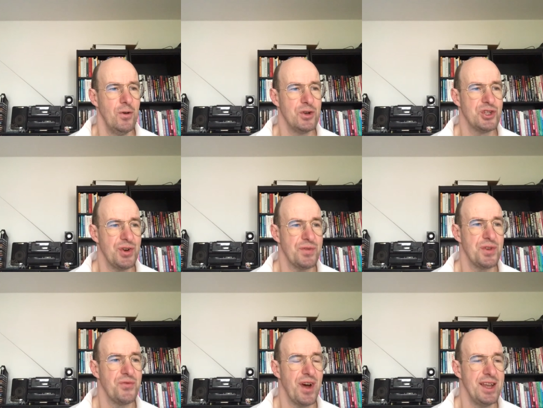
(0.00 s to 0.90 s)
und schon auf
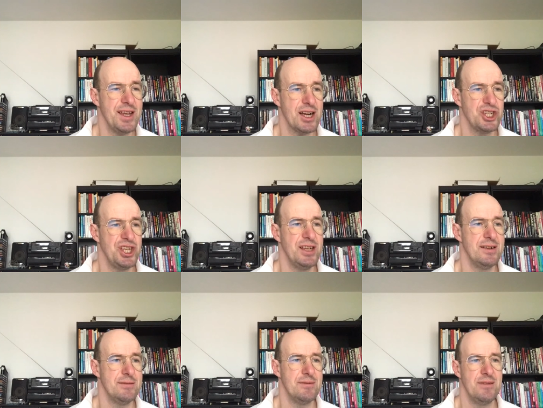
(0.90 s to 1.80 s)
den Freitag
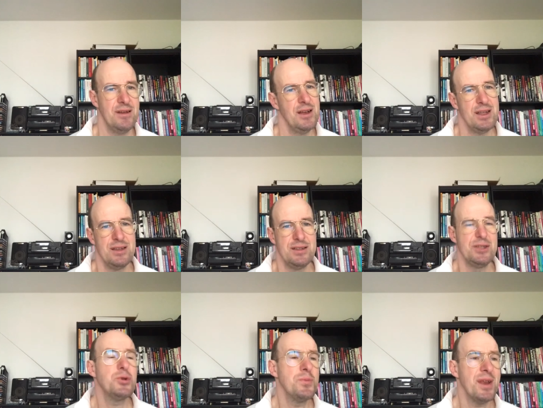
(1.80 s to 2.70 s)
schielen, die
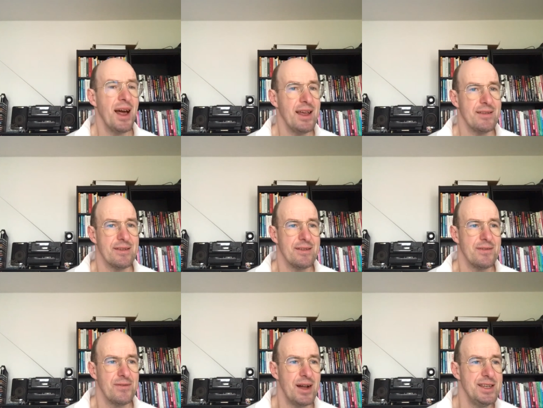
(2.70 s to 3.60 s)
tun mir leid,
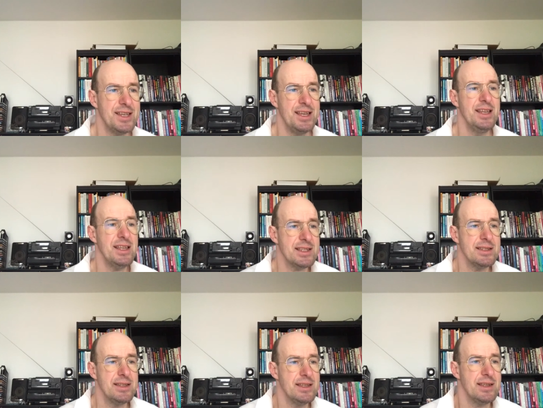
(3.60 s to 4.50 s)
weil die
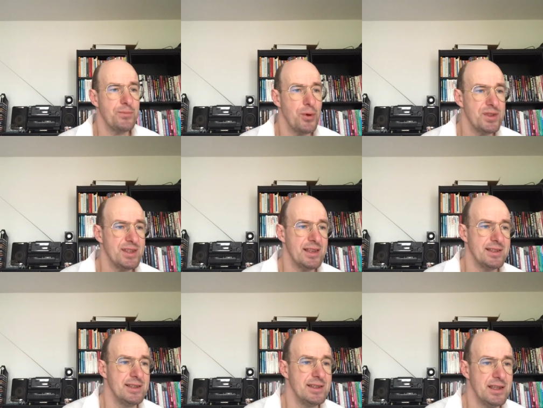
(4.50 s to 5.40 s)
genießen nicht den
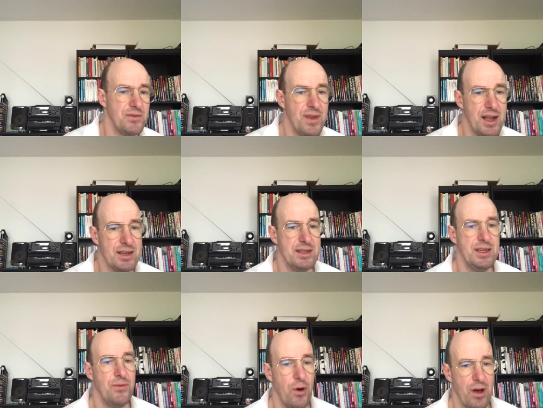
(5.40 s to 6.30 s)
Prozess, nicht den Weg, nicht
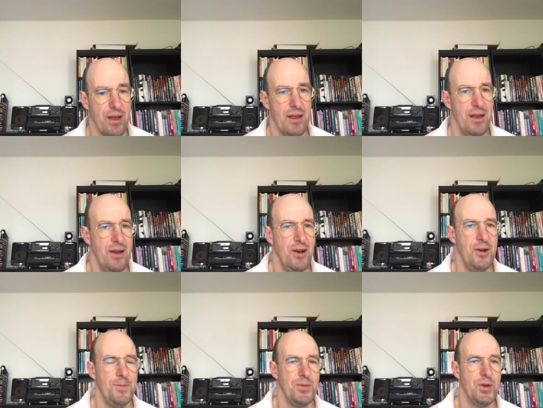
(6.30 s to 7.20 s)
die Woche.
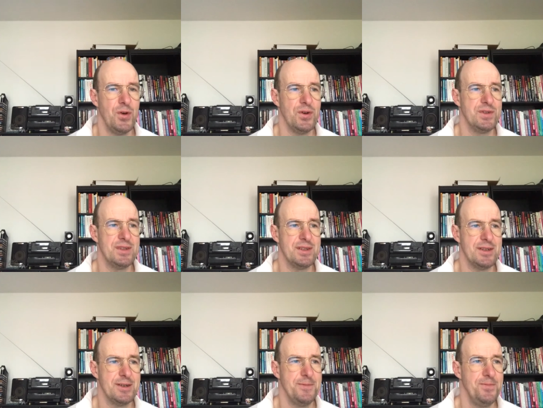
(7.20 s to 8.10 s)
Und
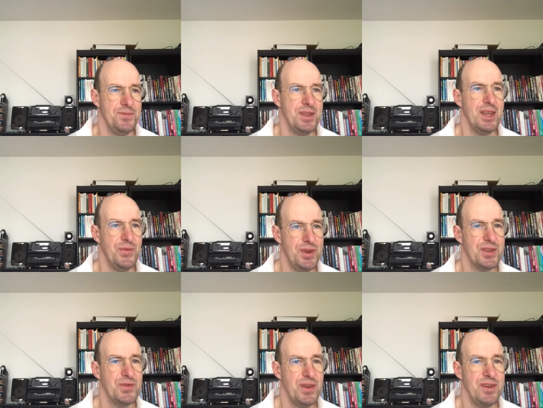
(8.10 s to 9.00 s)
äh, ich finde
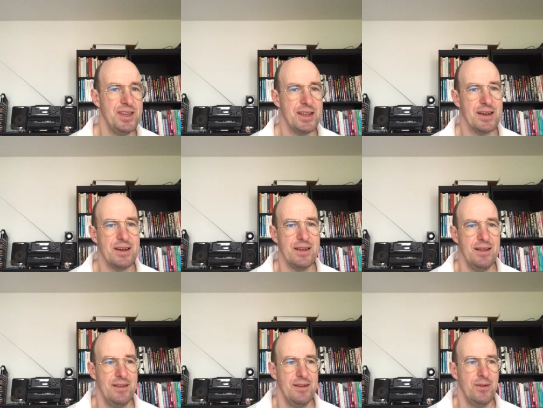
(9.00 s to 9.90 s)
es viel wichtiger,
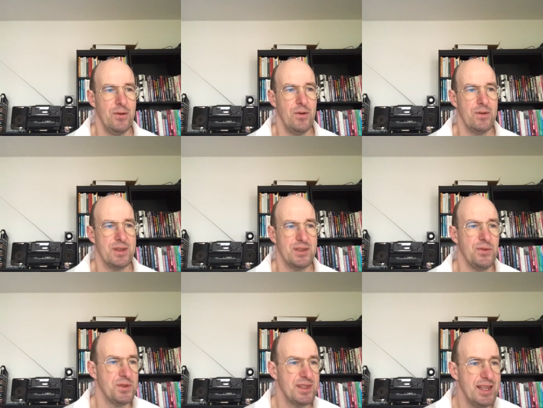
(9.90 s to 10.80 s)
dass
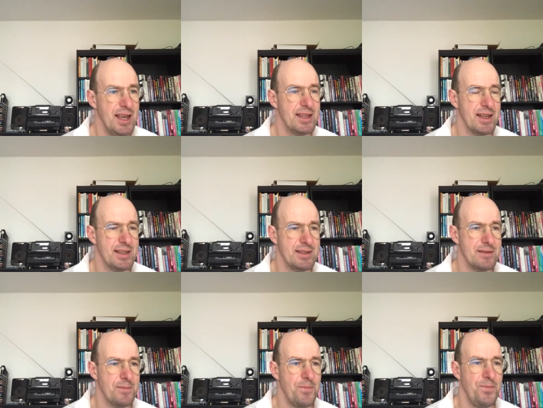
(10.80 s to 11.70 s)
wir uns Ziele
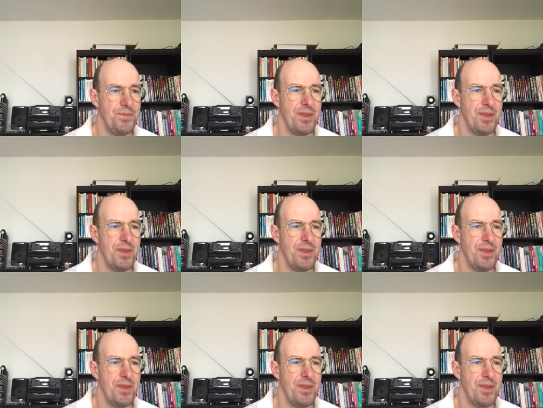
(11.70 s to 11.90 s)
setzen,